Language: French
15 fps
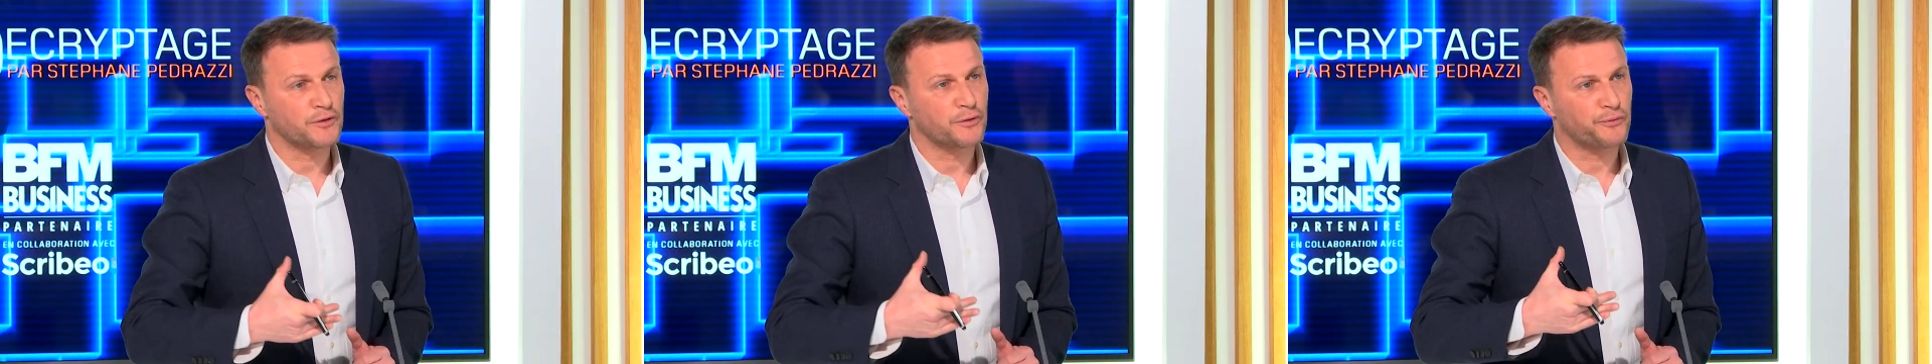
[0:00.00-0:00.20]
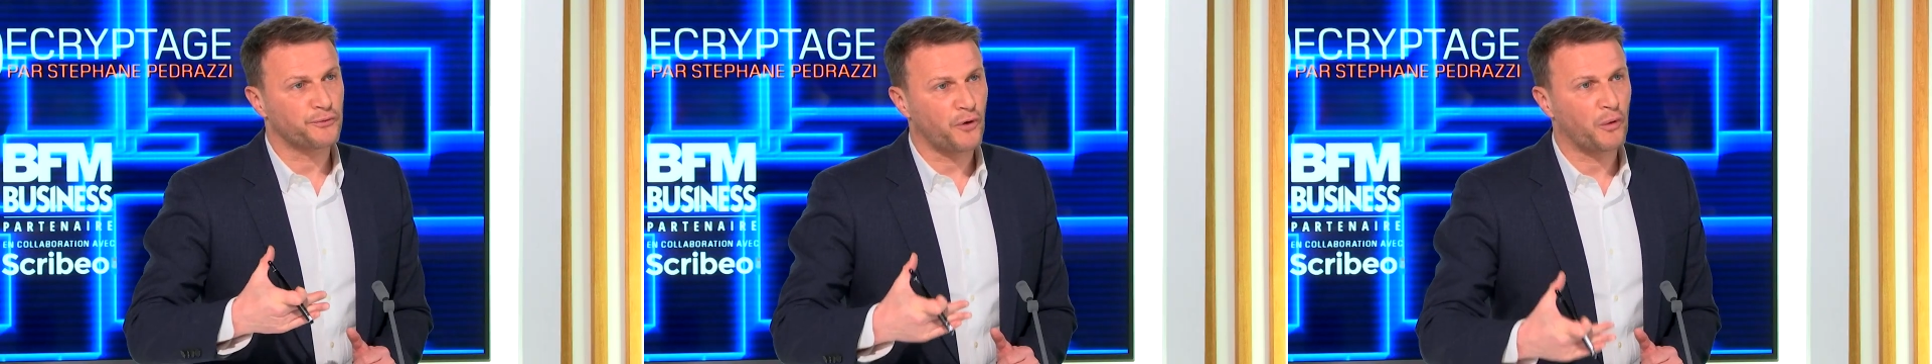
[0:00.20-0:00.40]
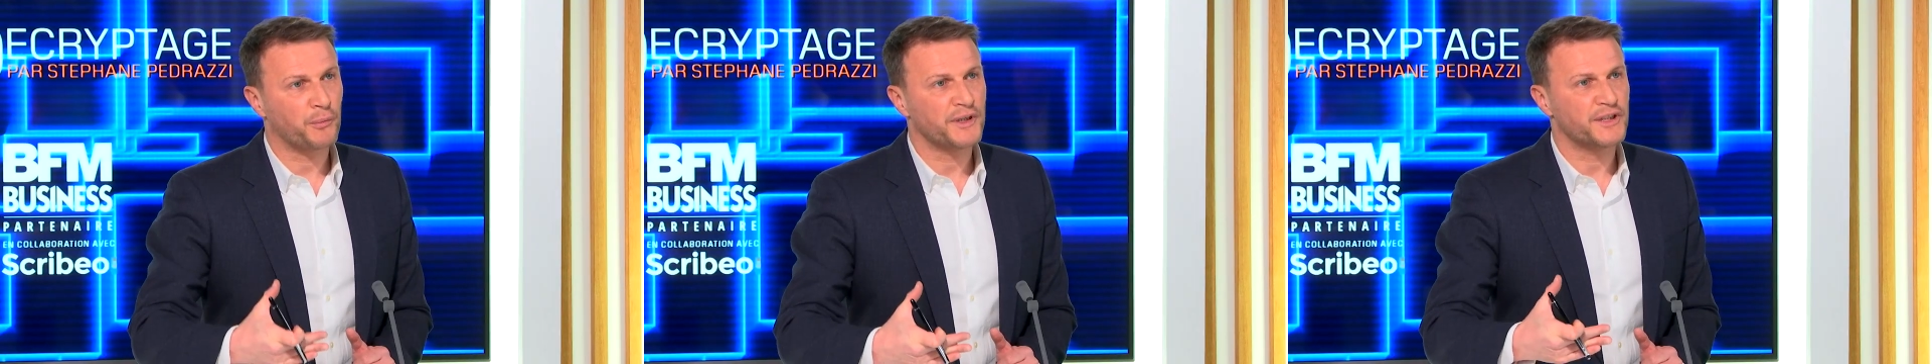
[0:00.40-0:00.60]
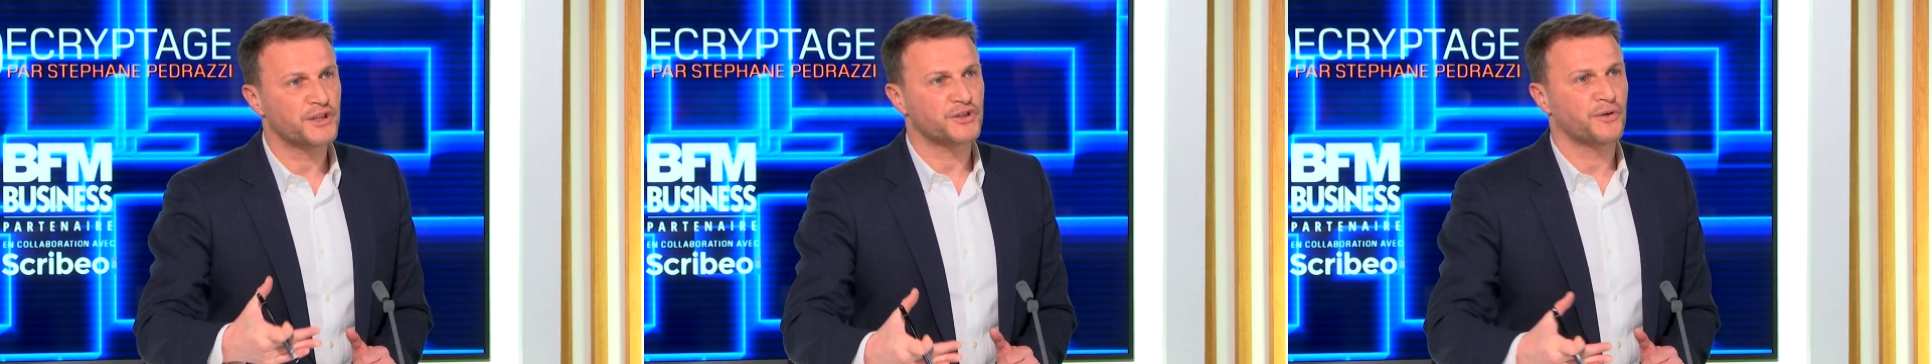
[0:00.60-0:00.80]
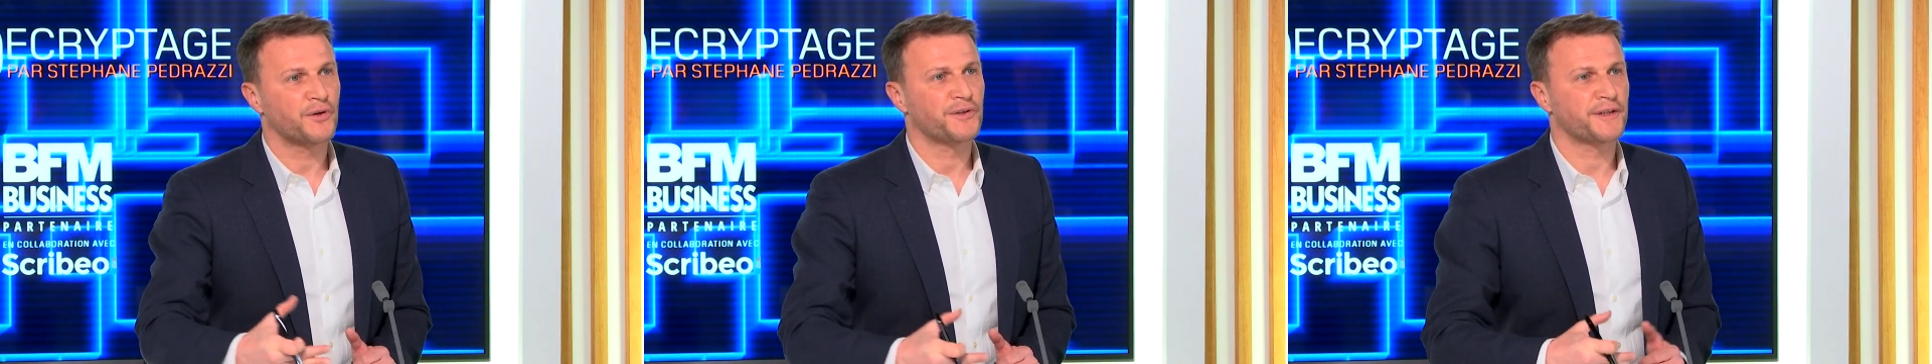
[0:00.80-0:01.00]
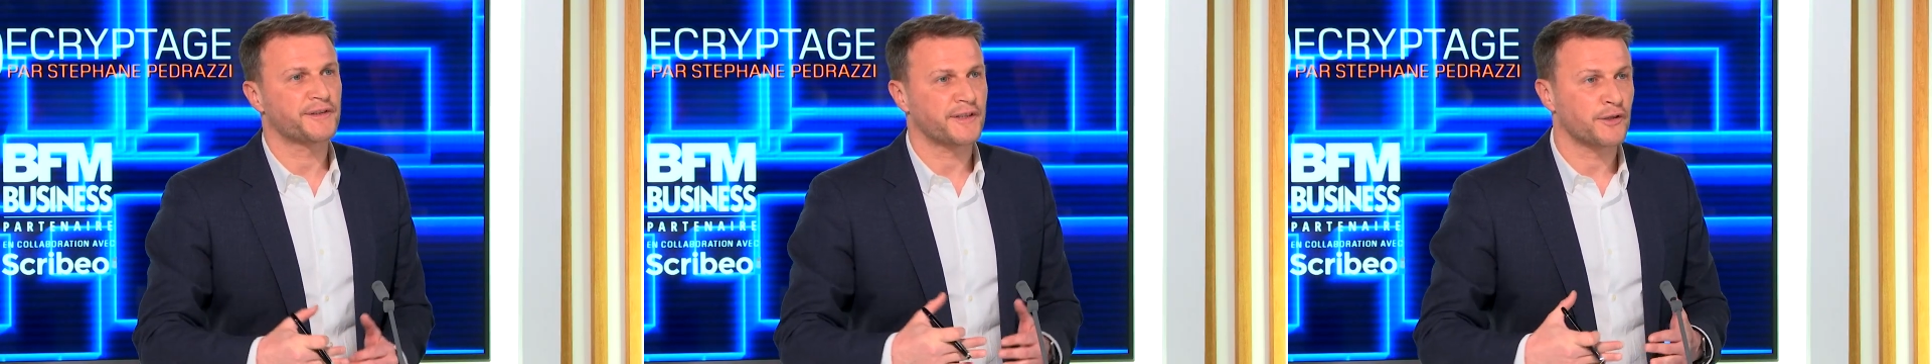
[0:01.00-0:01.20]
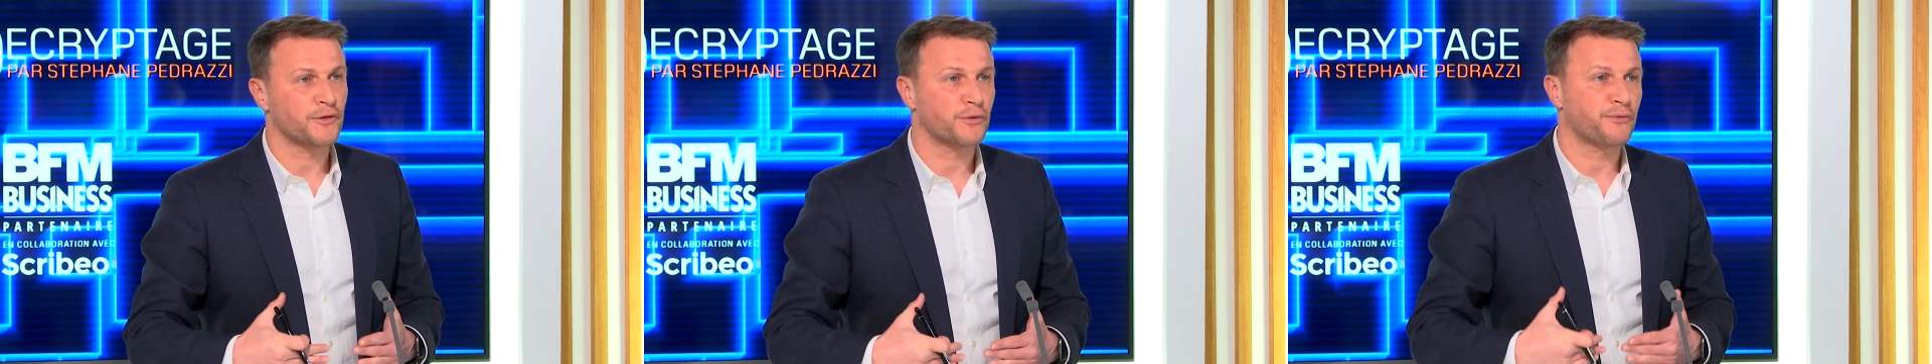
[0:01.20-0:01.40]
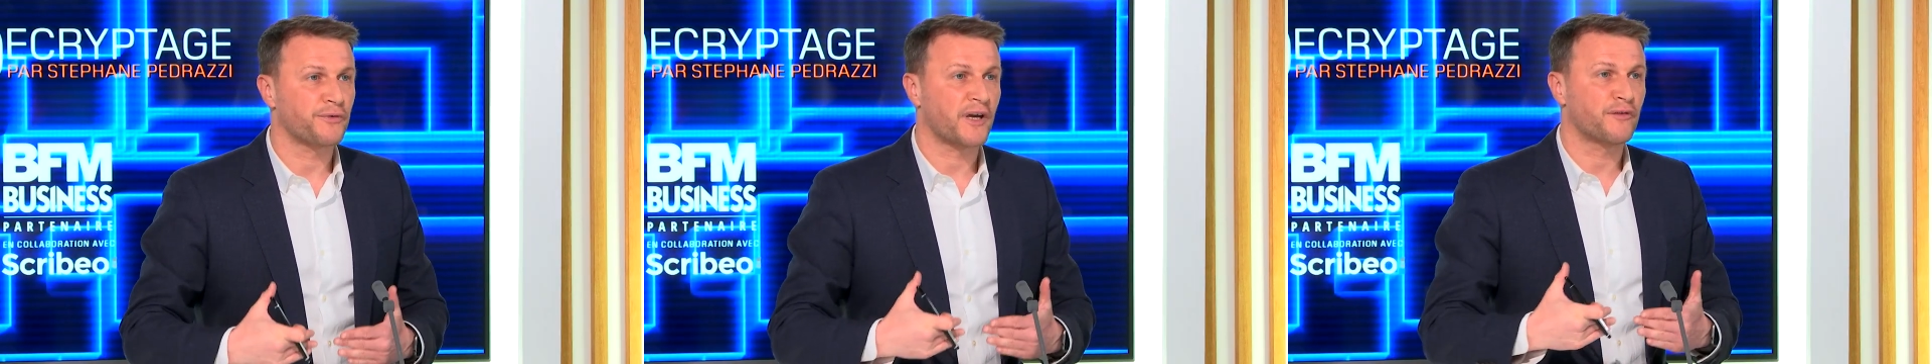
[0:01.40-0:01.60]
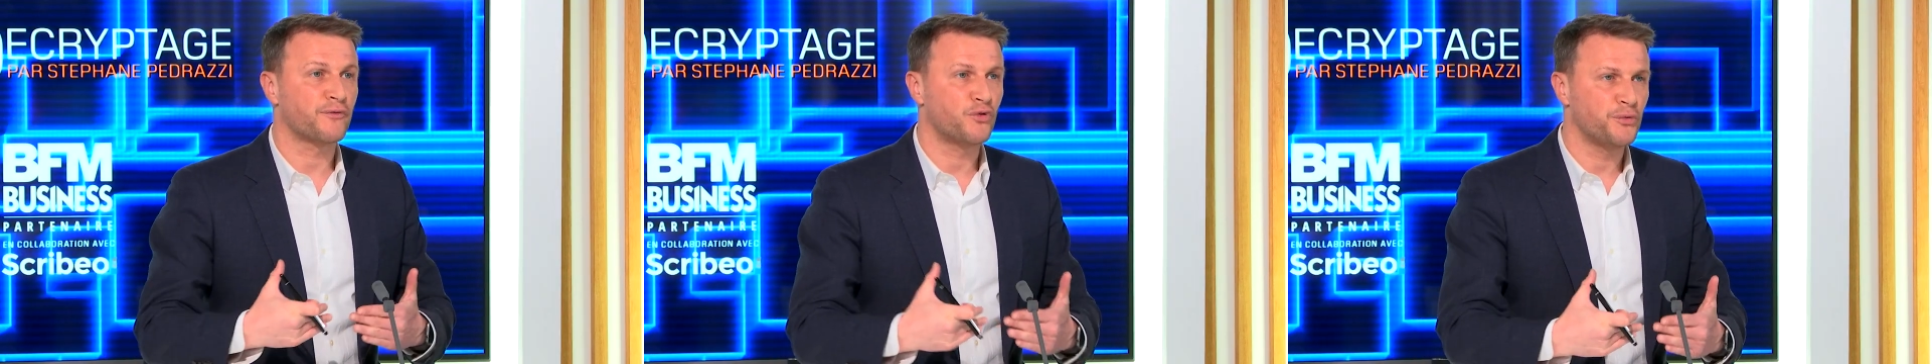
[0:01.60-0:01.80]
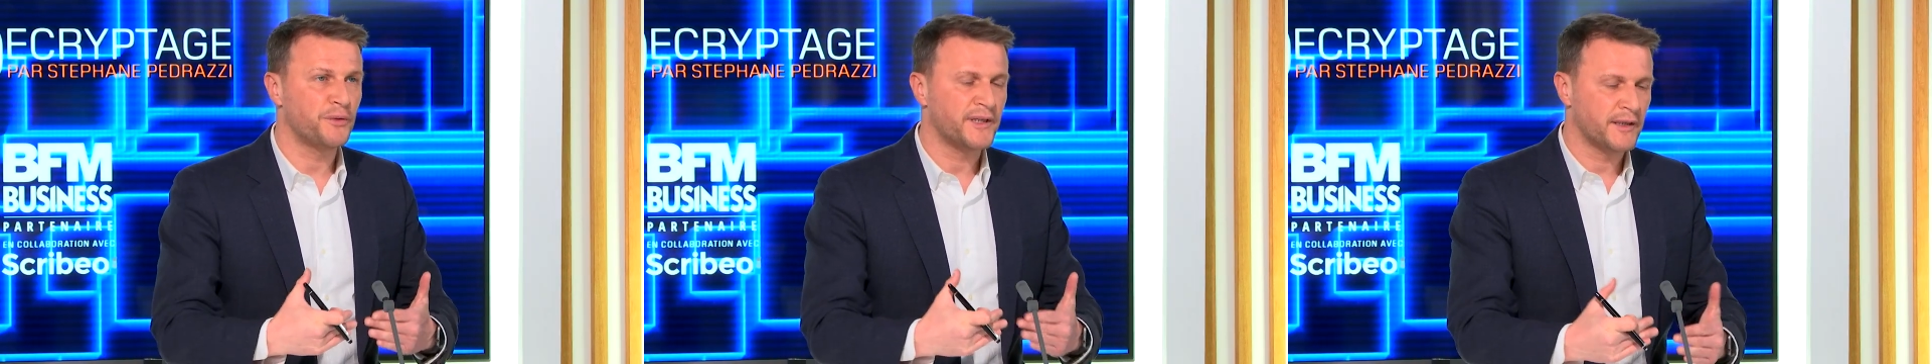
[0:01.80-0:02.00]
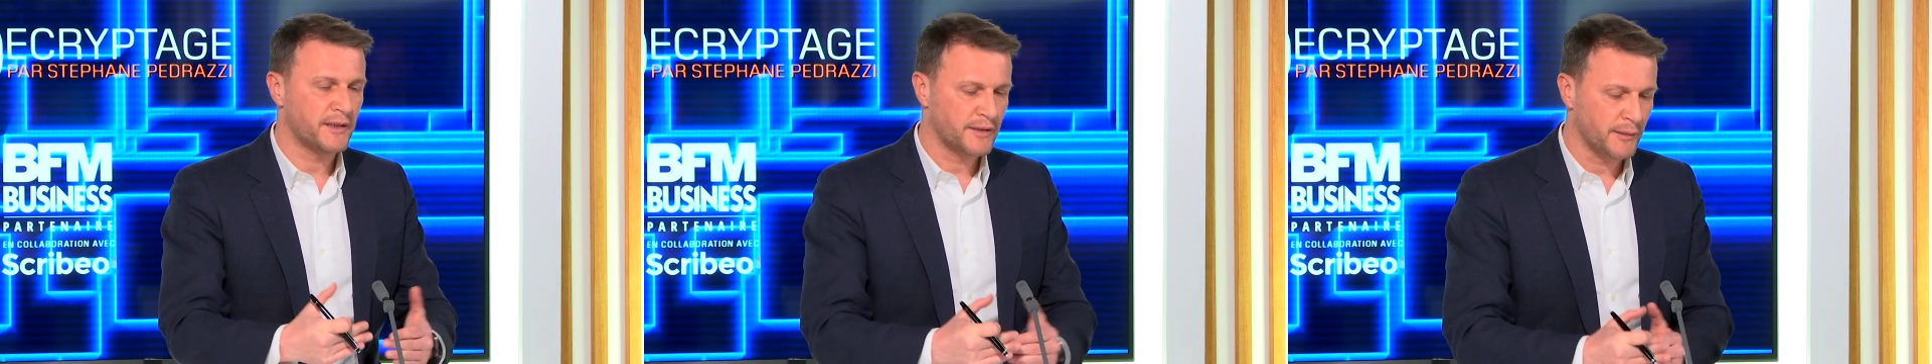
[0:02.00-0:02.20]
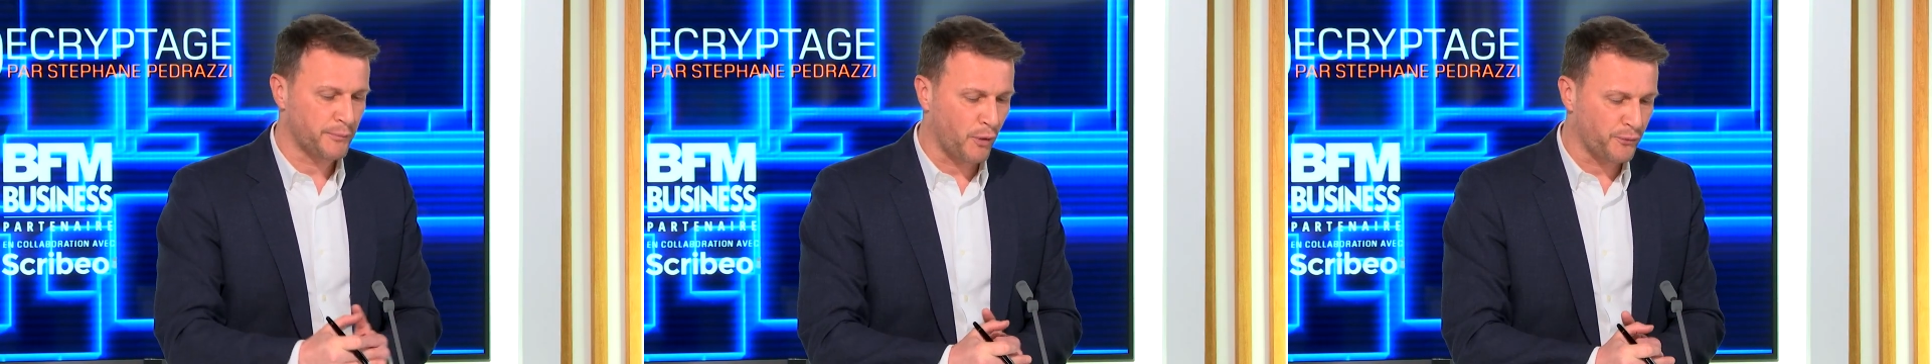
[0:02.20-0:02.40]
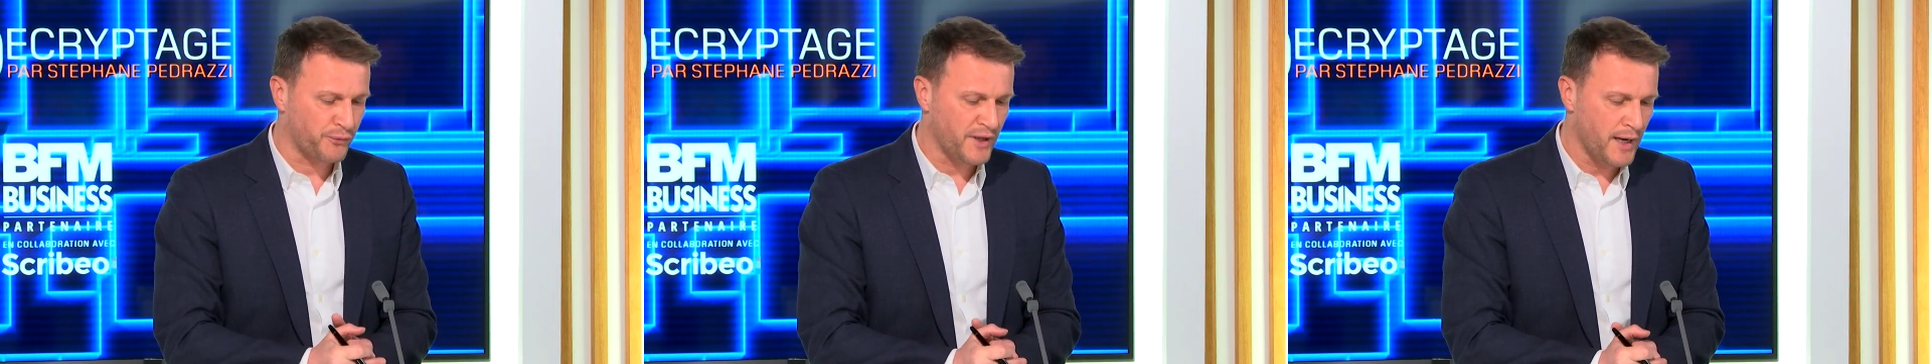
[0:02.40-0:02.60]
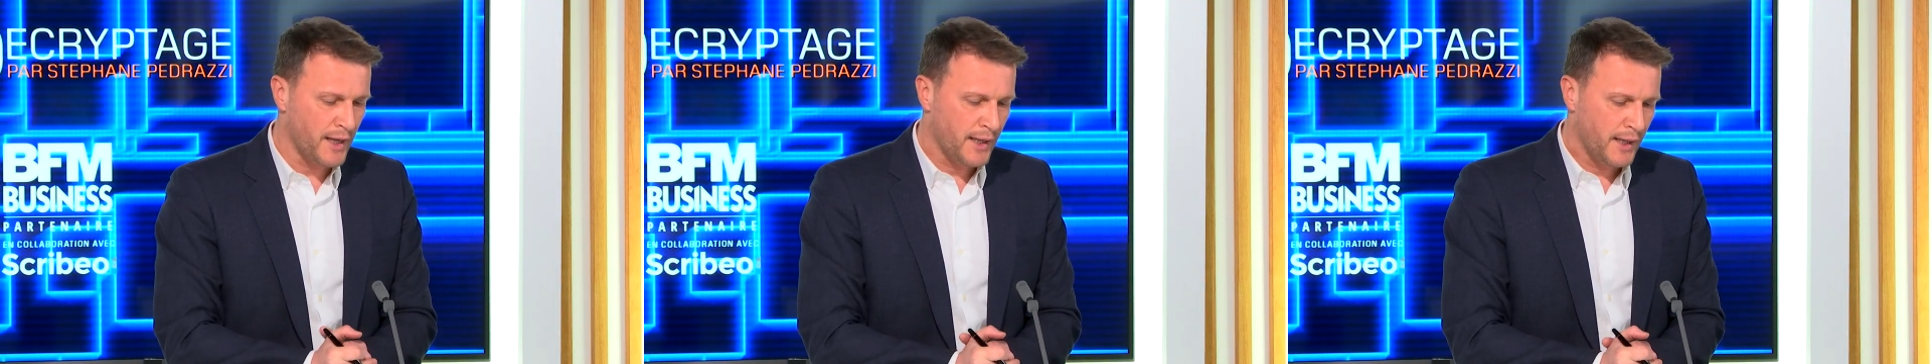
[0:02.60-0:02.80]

de former des gens en interne, de faire évoluer des profils.